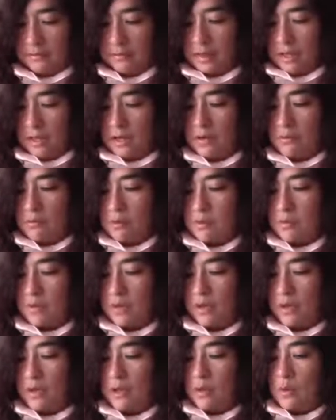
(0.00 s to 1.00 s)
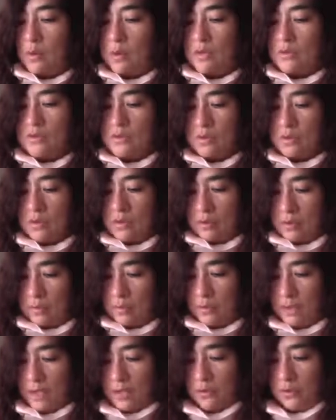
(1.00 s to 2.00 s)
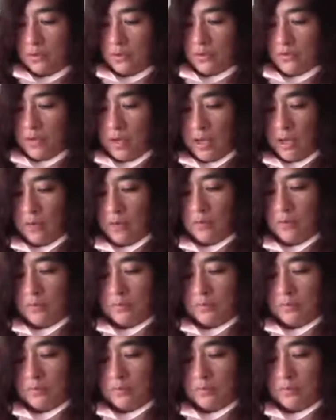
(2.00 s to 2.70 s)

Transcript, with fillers: Es lo mismo que yo he hecho con el pliego rosado